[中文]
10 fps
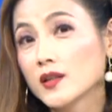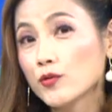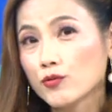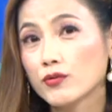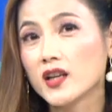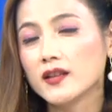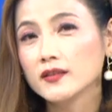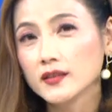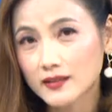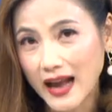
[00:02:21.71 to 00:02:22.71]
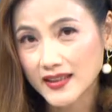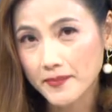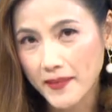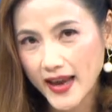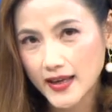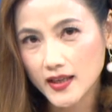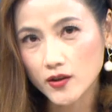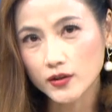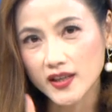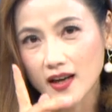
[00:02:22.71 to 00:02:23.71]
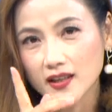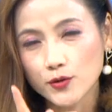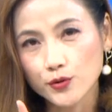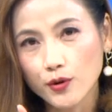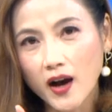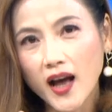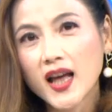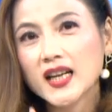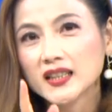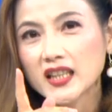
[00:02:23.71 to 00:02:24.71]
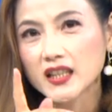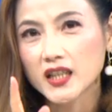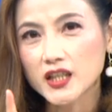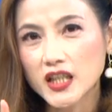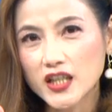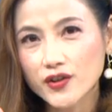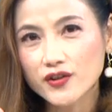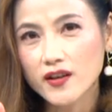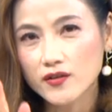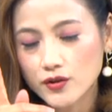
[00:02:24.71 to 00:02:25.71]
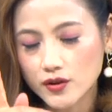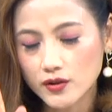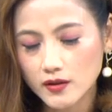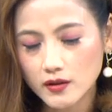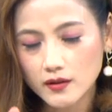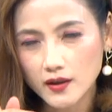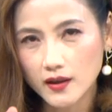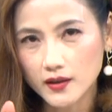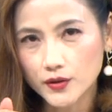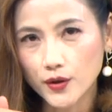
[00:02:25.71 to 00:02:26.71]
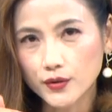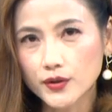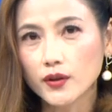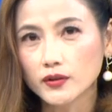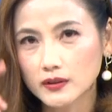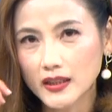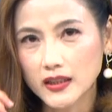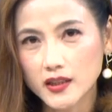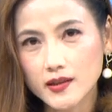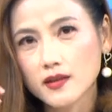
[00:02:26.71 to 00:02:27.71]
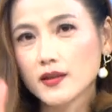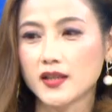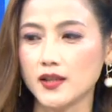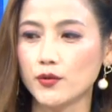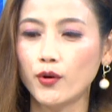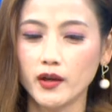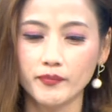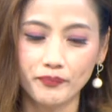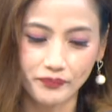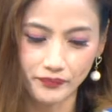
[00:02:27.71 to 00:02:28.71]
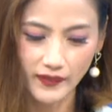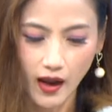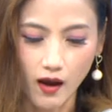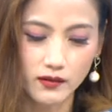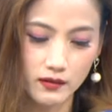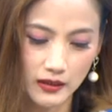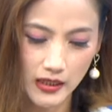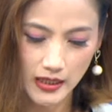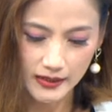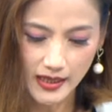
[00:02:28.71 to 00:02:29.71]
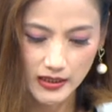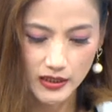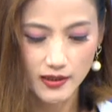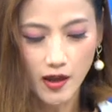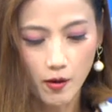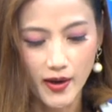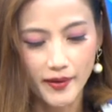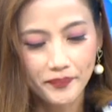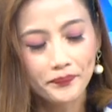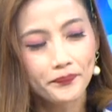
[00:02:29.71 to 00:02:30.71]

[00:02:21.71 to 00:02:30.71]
蜘蛛人，他的梅姨有讲一句话：“你的人生值得拥有第二次的机会。”好，那你知道吗？